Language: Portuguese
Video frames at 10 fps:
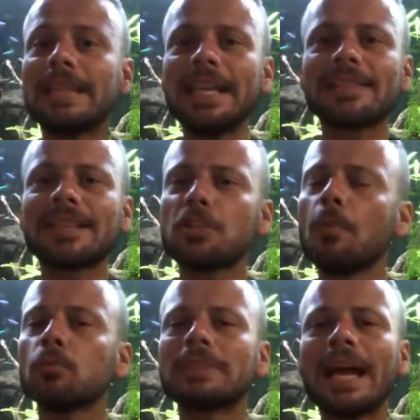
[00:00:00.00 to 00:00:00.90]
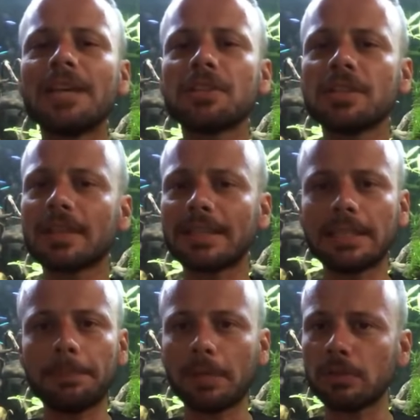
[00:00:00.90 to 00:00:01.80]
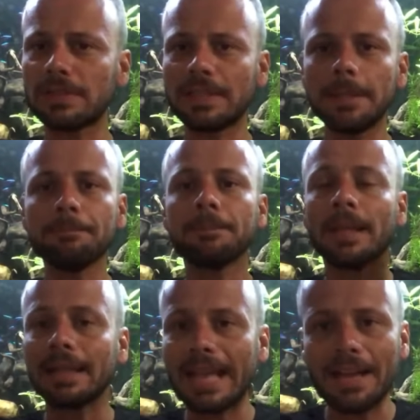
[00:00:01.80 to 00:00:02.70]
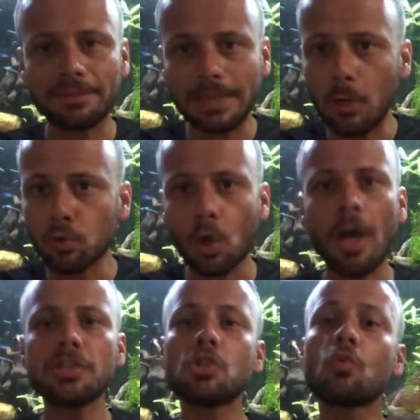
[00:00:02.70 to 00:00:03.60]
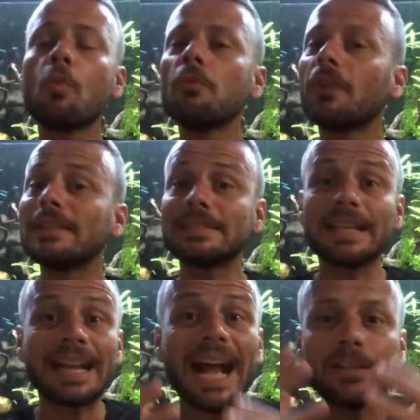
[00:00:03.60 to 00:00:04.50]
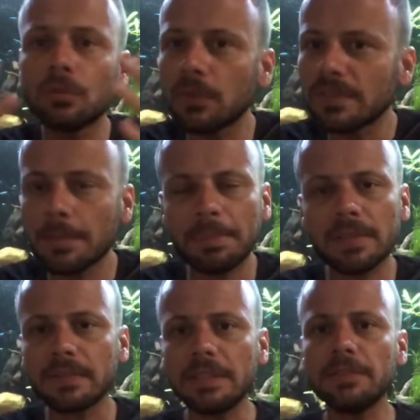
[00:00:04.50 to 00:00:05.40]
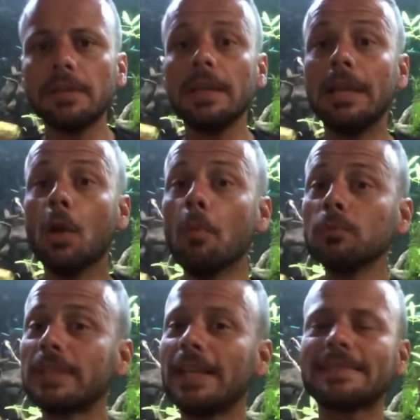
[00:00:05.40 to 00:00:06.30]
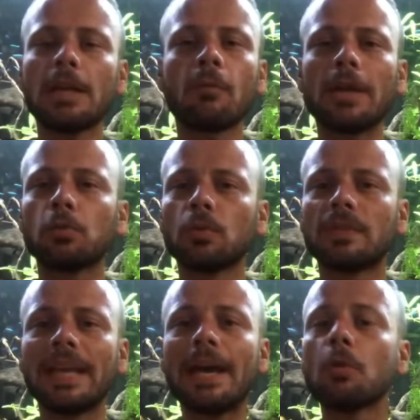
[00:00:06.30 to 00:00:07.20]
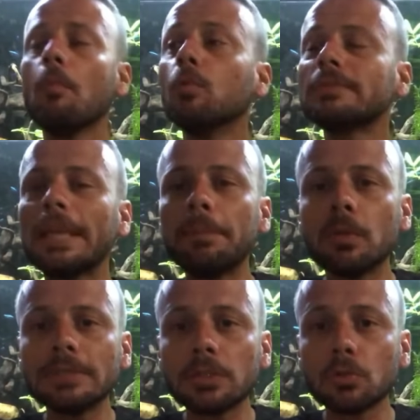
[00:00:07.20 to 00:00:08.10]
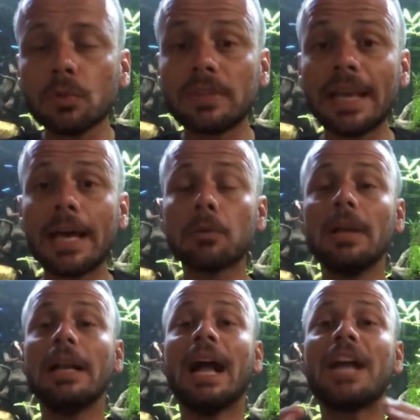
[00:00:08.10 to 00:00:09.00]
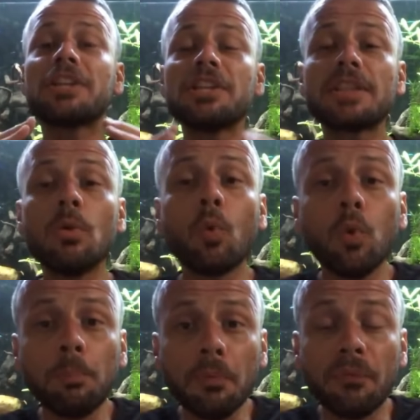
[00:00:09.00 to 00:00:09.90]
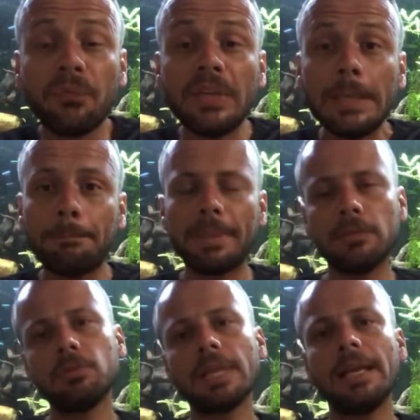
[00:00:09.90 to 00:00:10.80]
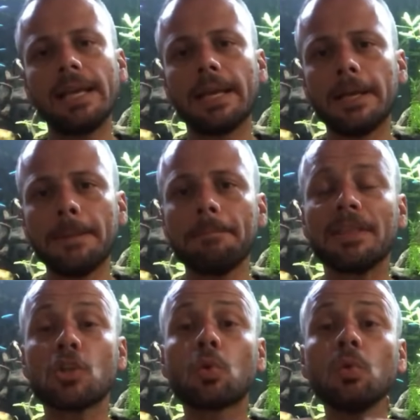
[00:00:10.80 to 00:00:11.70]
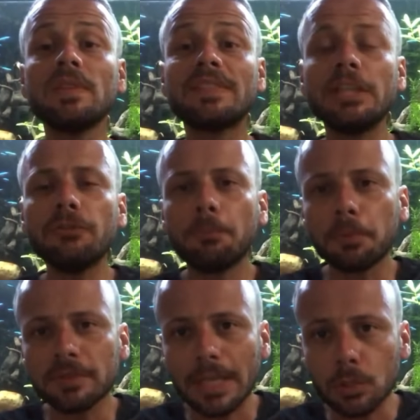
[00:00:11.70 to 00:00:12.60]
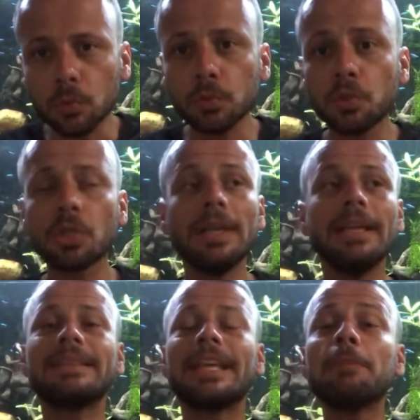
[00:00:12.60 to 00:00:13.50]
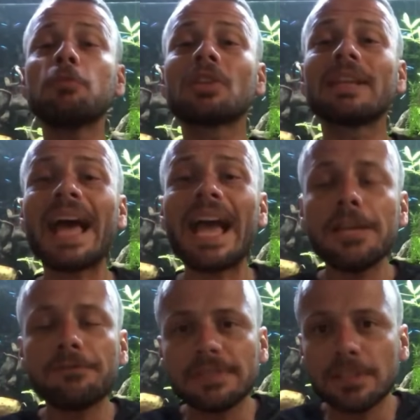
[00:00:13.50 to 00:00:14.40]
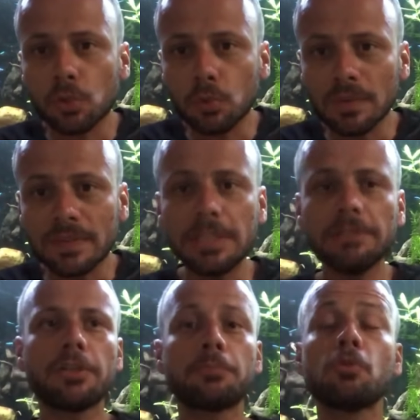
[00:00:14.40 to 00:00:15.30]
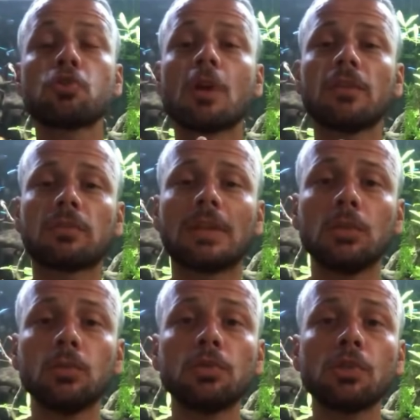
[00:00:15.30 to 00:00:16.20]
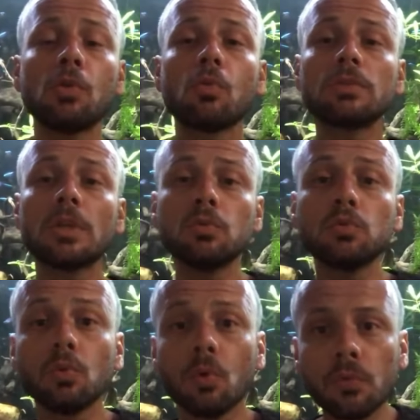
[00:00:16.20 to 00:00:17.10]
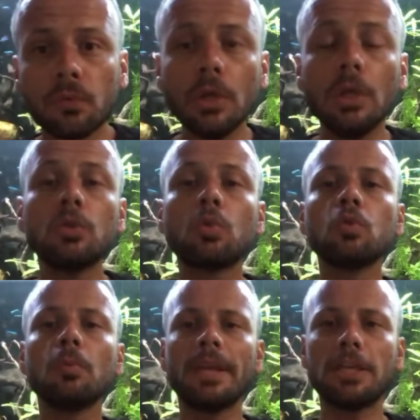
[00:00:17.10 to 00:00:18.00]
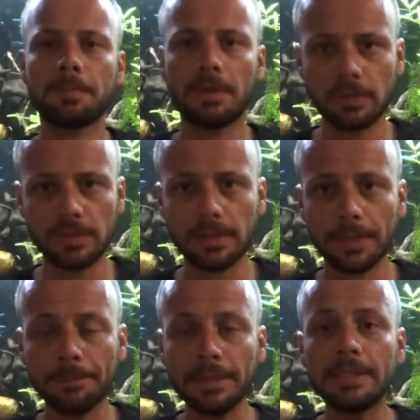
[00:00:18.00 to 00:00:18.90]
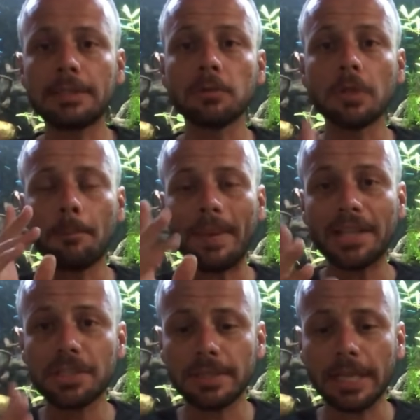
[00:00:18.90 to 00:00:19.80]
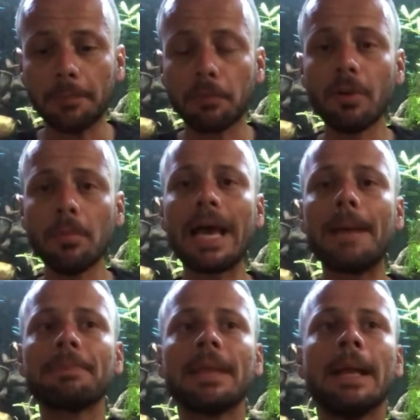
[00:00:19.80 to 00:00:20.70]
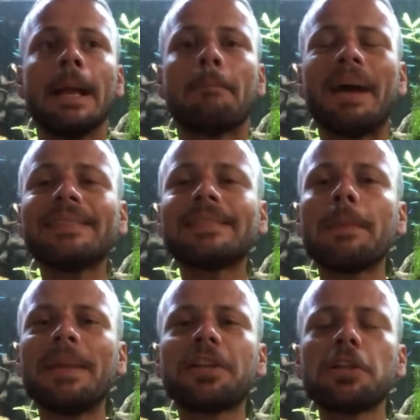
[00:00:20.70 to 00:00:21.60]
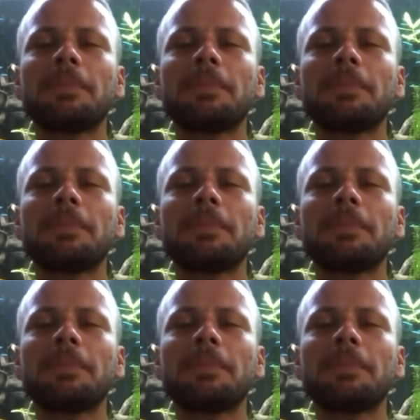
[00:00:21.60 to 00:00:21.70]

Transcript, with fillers: Tem essas montagens aqui para você, lá ter um norte de como fazer, caso você precise. Eu montei esse aquário do zero, montei meu nano do zero. A gente tem um grupo VIP do Telegram, exclusivo para os alunos. Teremos lives exclusivas para os nossos alunos e conteúdo novo todo mês para você. Então não perde tempo. Vamos lá. Basicamente a